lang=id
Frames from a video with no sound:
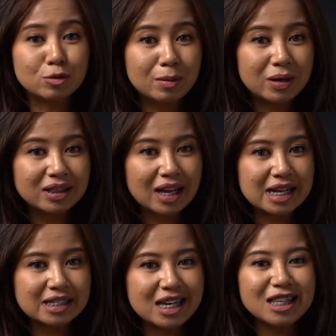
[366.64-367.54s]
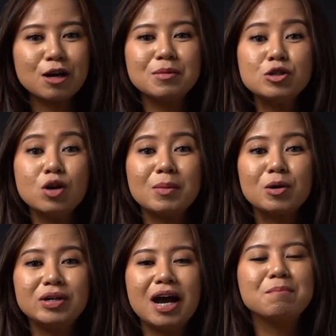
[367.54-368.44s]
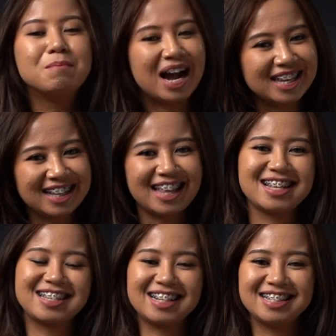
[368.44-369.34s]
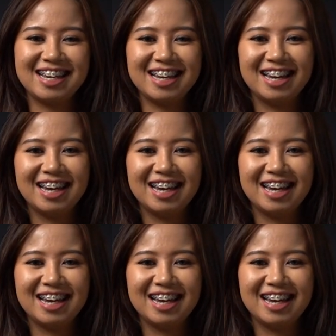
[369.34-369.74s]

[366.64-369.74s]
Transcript: cuma berinteraksi, tapi juga mengundang banyak transaksi.